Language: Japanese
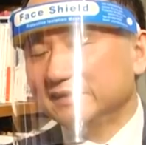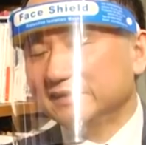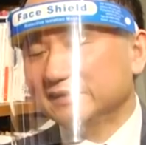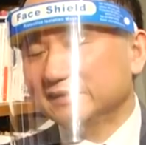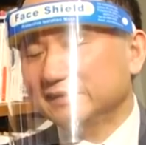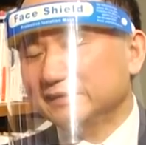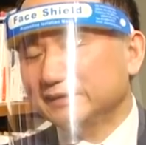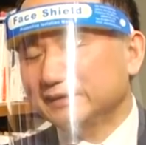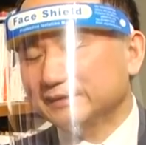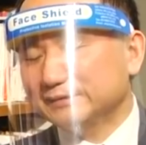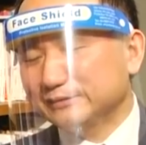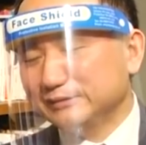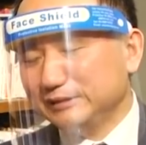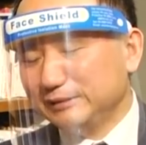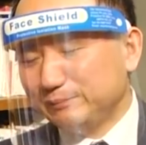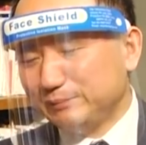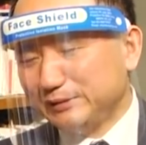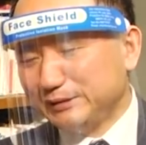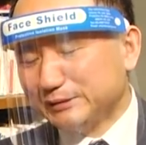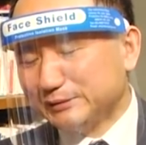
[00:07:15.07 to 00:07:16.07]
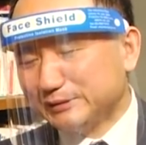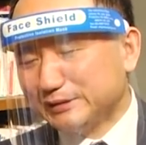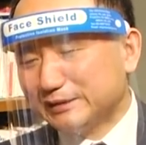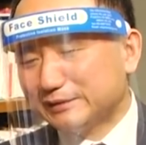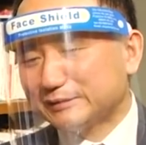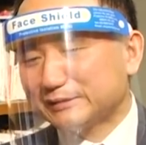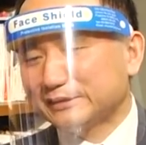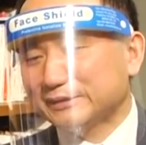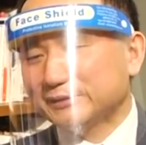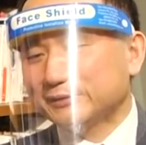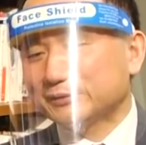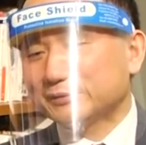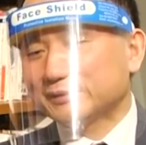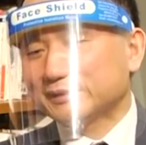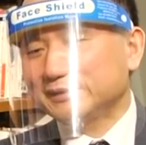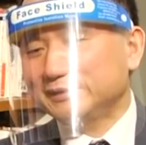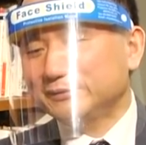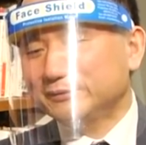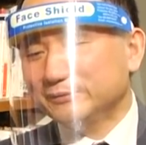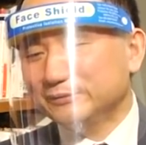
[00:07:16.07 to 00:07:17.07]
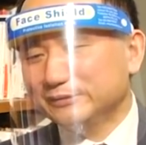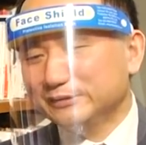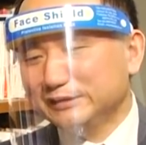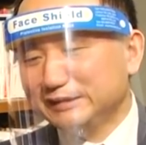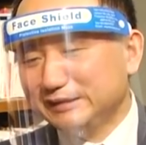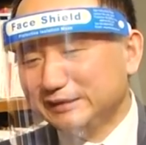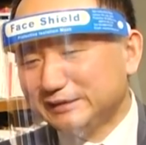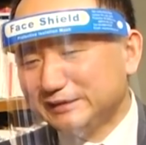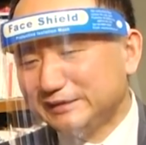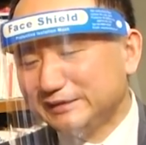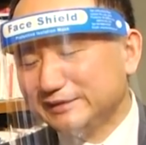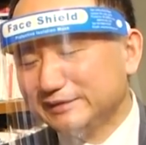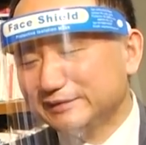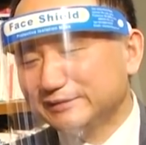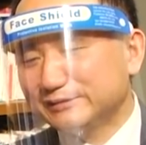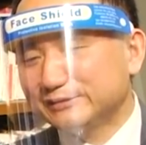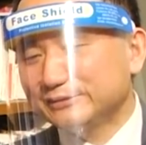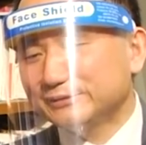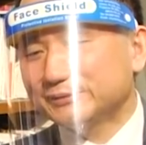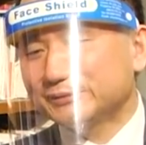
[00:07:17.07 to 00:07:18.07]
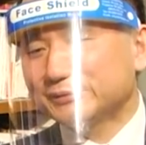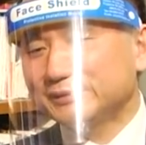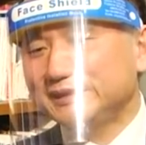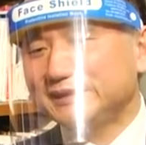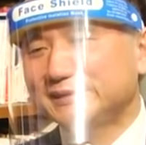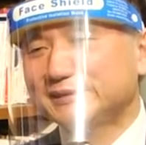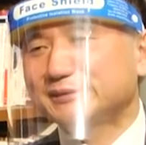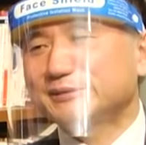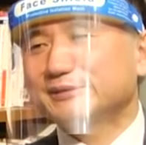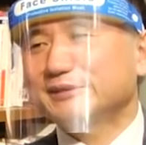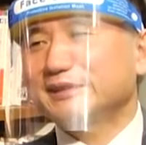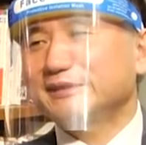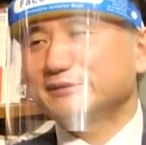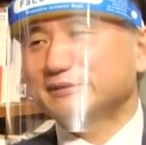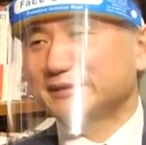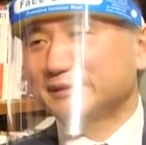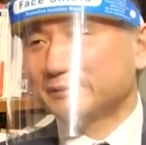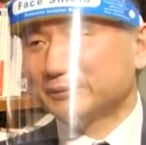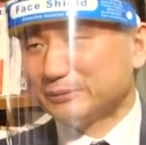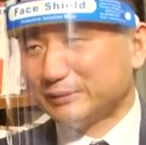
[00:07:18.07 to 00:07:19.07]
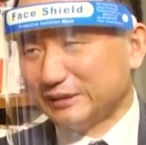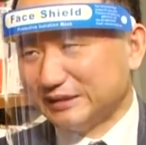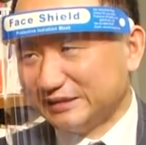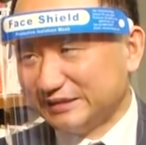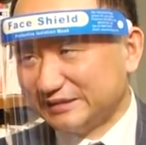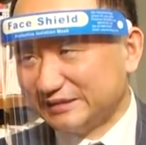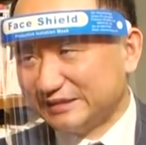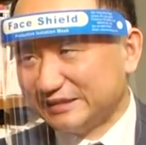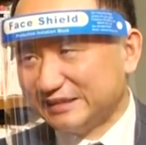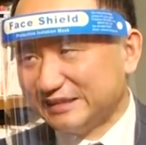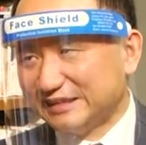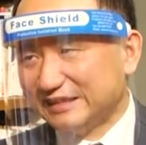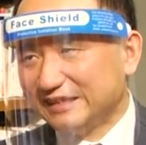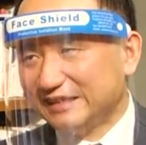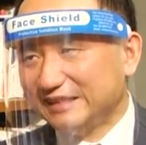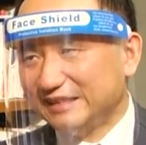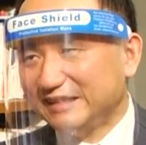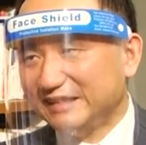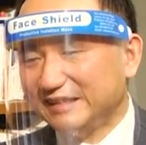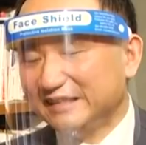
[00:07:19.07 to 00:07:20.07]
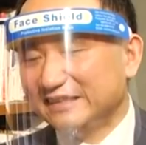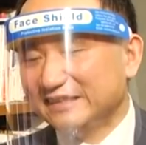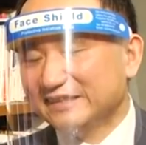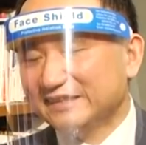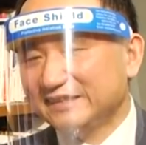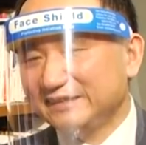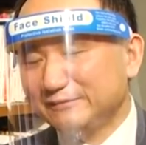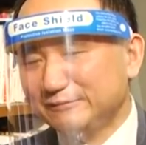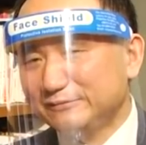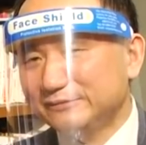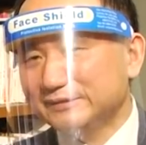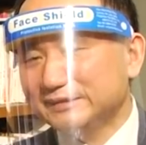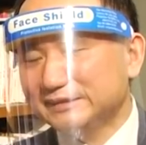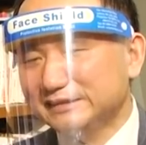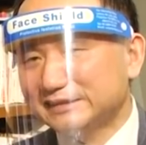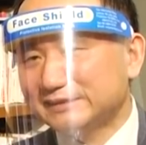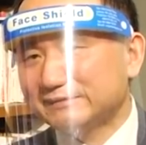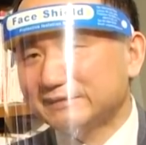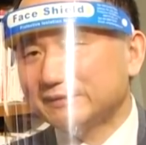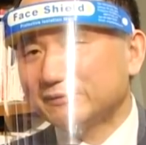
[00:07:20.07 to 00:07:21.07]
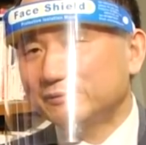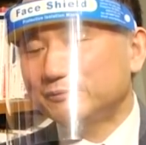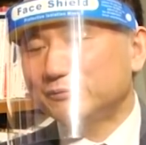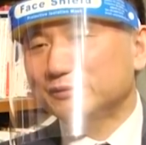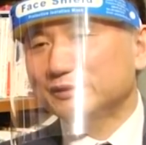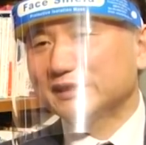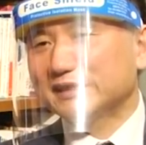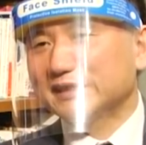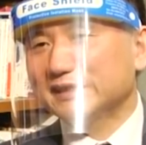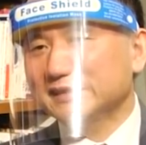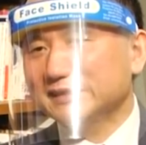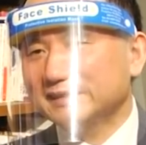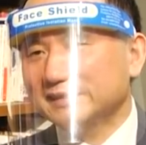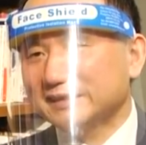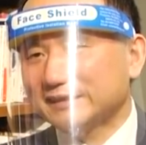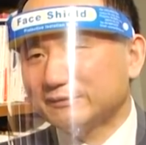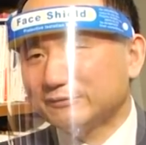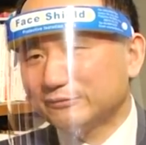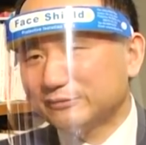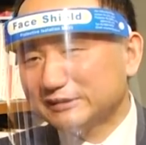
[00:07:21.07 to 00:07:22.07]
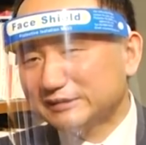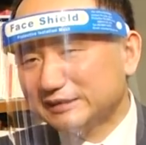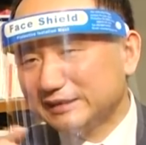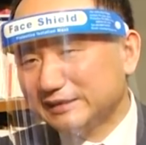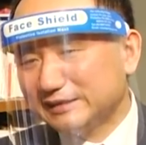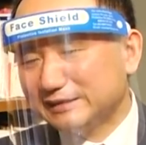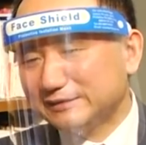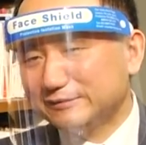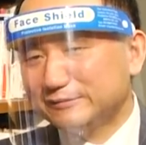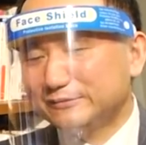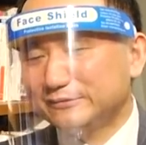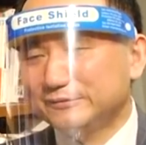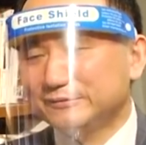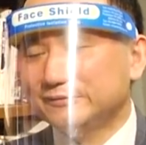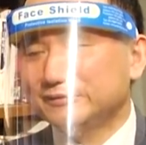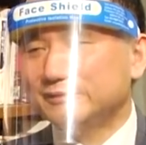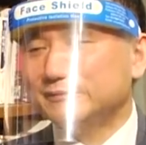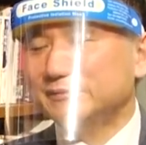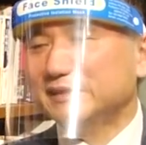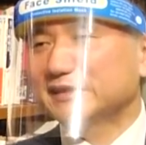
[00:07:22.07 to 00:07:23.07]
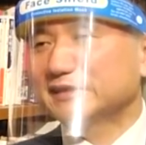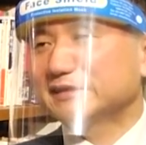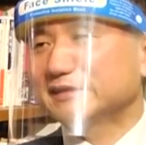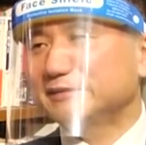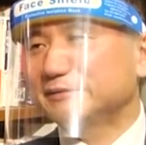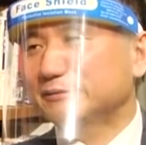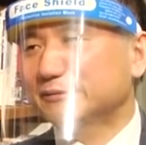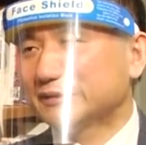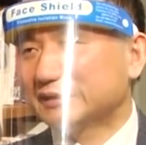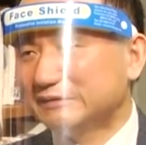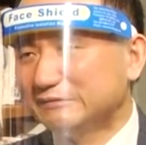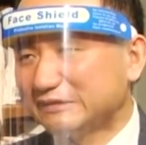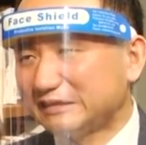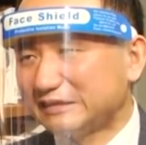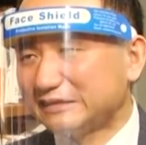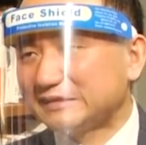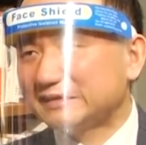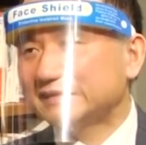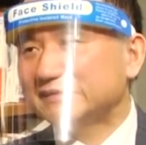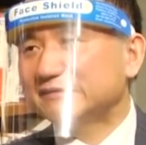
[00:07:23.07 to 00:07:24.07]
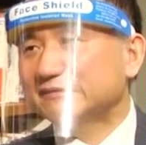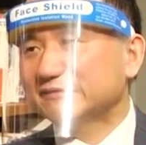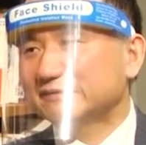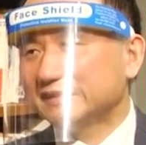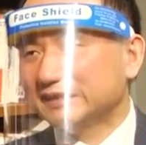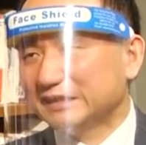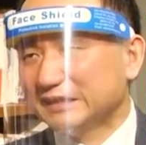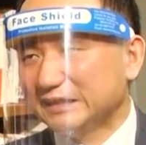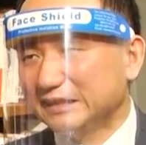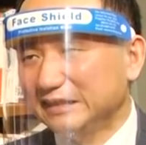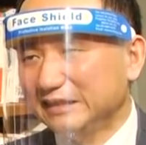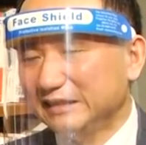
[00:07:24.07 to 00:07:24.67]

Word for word: で夏にピークがあるってことは日本にずっと居続けるってことなんです。うん、インフルエンザは主に海外世界をぐるぐる回ってることが分かってるので